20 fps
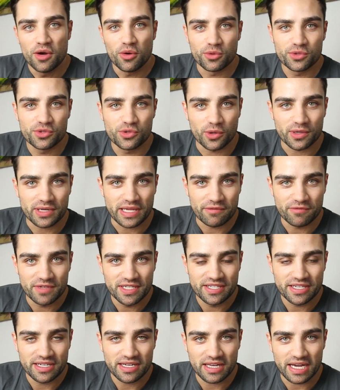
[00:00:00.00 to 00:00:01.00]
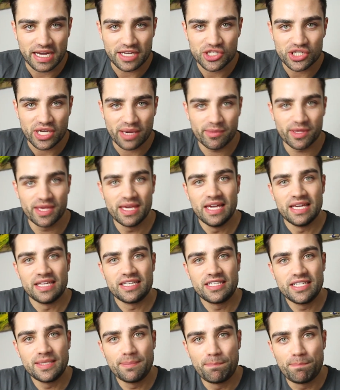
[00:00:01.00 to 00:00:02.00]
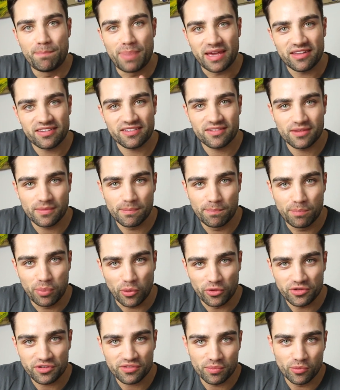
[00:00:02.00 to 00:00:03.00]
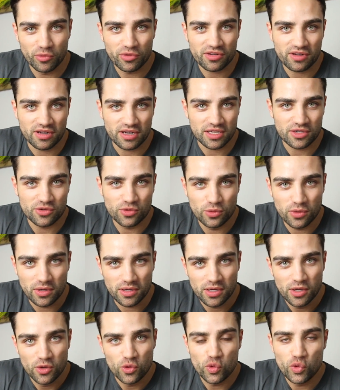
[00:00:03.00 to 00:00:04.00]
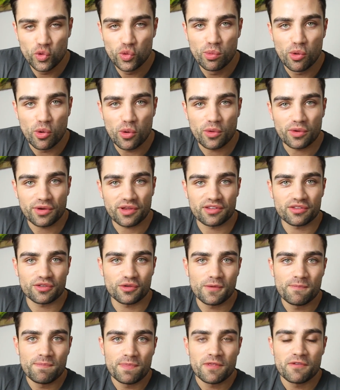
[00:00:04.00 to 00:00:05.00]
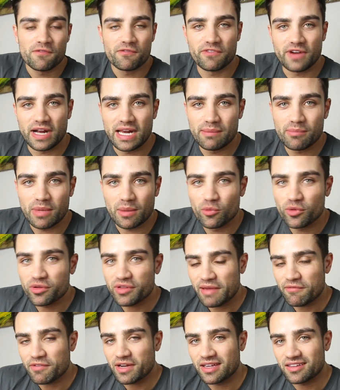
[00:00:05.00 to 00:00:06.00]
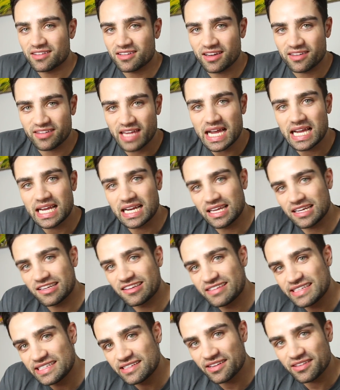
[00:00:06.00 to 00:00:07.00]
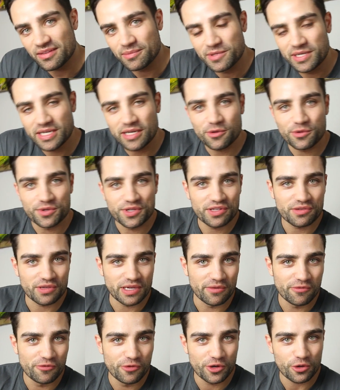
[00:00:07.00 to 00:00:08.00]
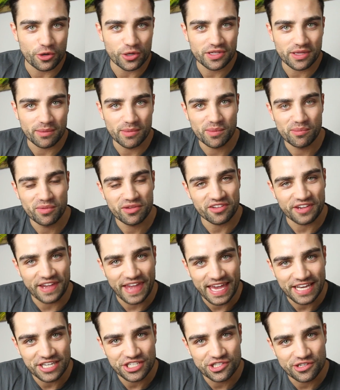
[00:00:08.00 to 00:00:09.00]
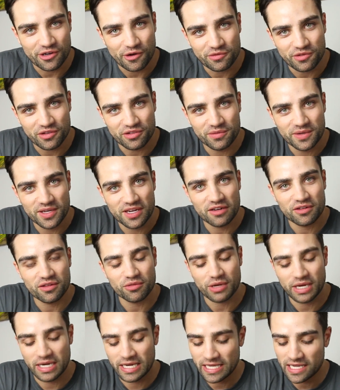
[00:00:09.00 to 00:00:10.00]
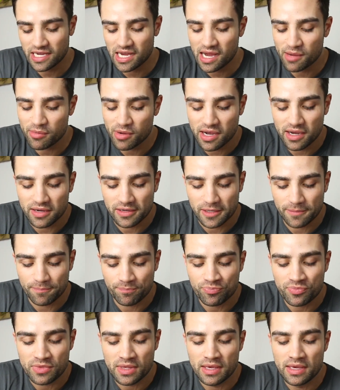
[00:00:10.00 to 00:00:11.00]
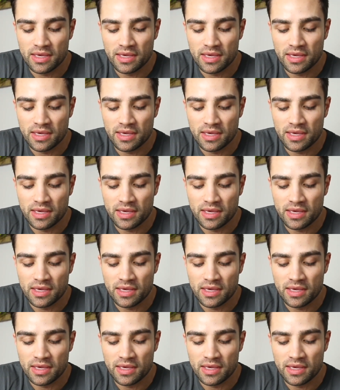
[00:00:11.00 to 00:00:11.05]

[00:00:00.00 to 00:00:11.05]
und dort irgendwie einen Titel reinschreibe, die beste Brustmuskulaturübung oder so, weil man muss einfach ganz klar sagen, klar zieht das im Titel und ich ähm, würde euch damit ein bisschen catchen, auf das Video zu klicken, aber ähm,